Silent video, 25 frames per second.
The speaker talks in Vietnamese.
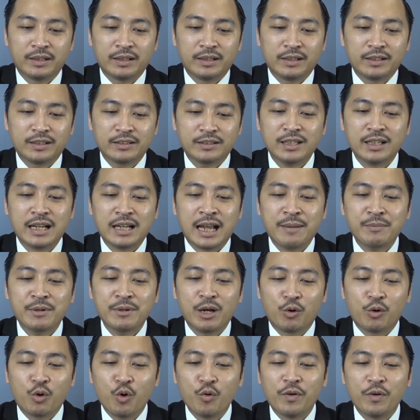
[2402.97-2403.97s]
rất am hiểu
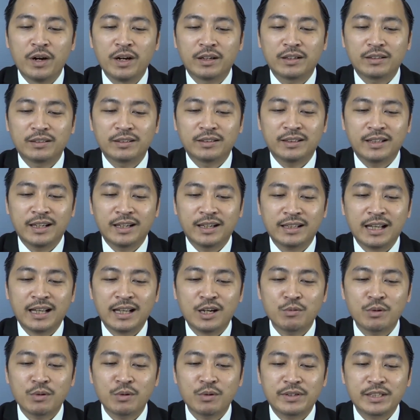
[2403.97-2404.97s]
khu vực thì người ta
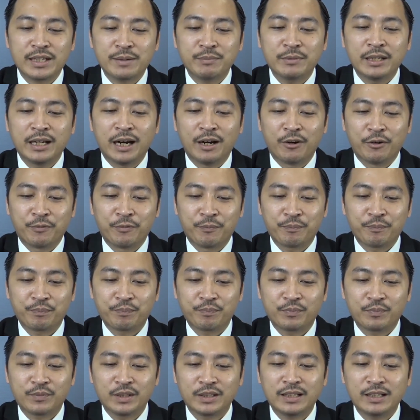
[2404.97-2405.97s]
không cần phải xem nhiều
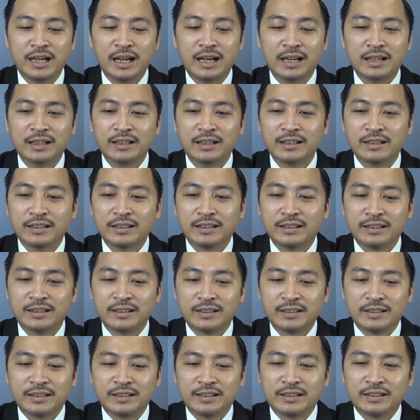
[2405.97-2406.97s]
được chưa
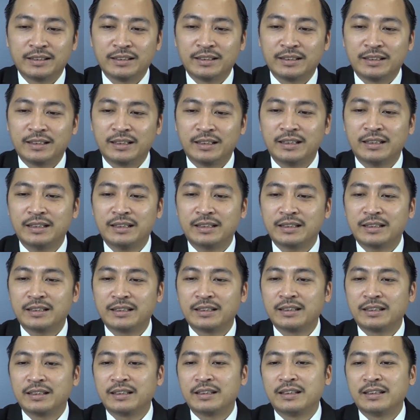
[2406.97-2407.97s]
đấy
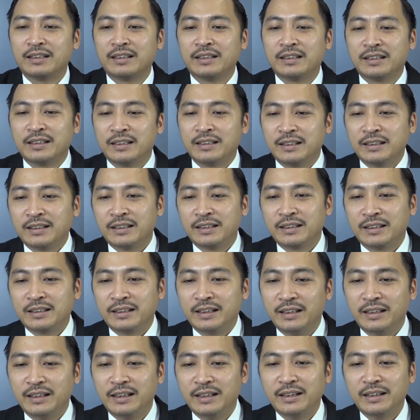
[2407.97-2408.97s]

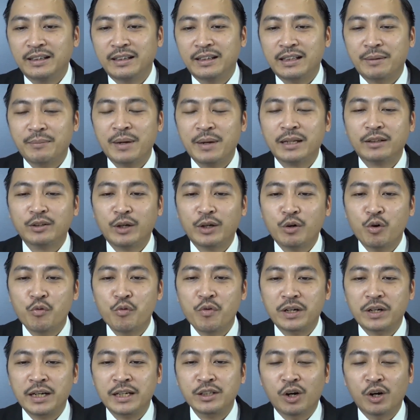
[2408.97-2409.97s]
thế thì người ta biết cái khu vực
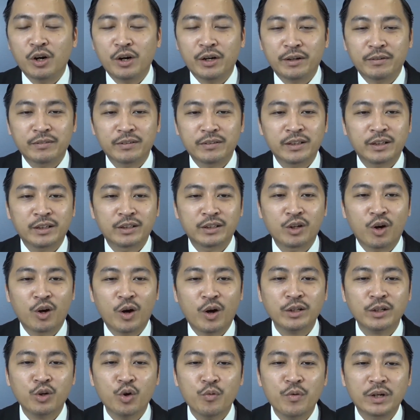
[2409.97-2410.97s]
đấy rồi chỉ còn nói
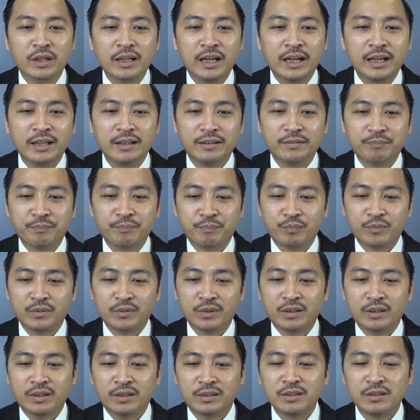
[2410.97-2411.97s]
cái khu vực đấy
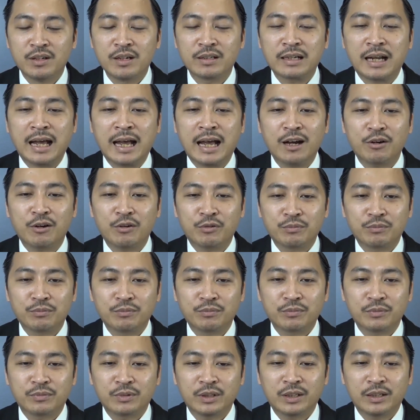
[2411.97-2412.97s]
đường nào
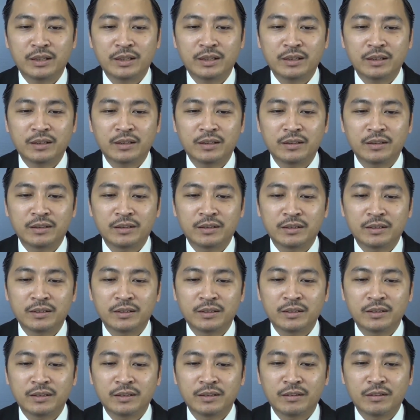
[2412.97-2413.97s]
đấy.
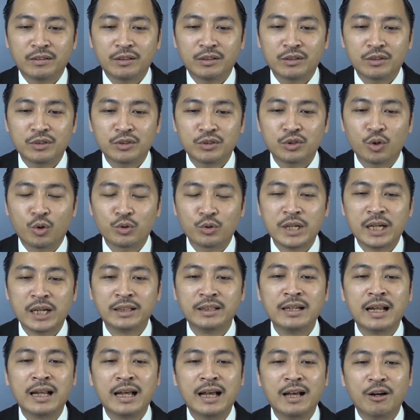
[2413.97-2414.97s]
sổ sách thế
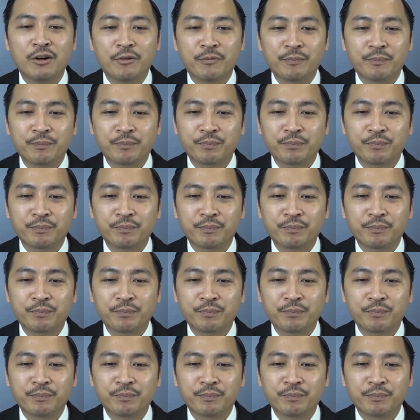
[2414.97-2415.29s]
nào